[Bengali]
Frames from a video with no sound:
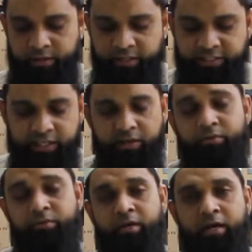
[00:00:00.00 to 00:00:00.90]
এছাড়াও
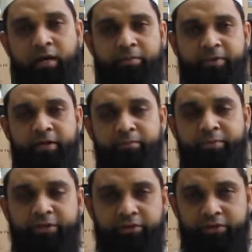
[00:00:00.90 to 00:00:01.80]
আপনারা
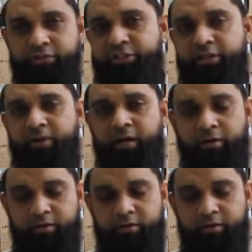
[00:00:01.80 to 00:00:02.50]
বিক্রয়ত সেবা